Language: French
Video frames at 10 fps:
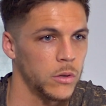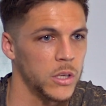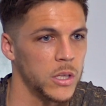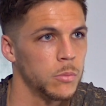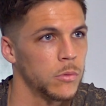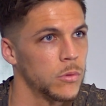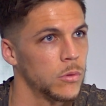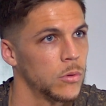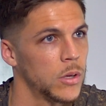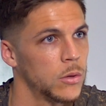l'équipe,
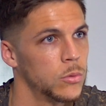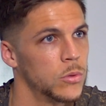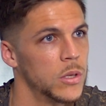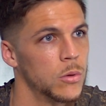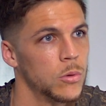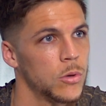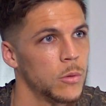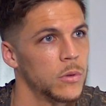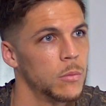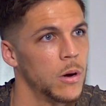on a eu des hauts
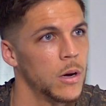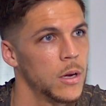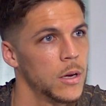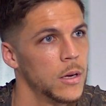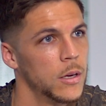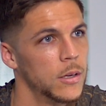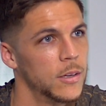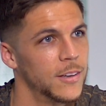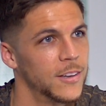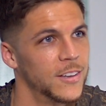comme des bas
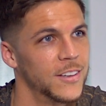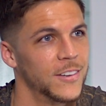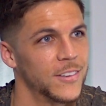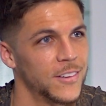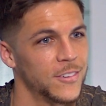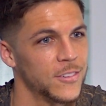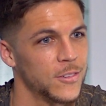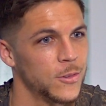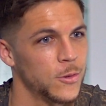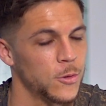euh,
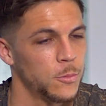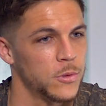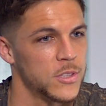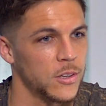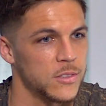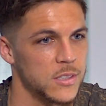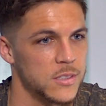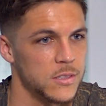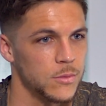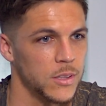on, peut dire que cette
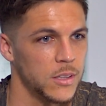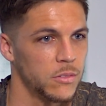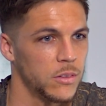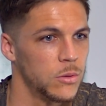saison a été faite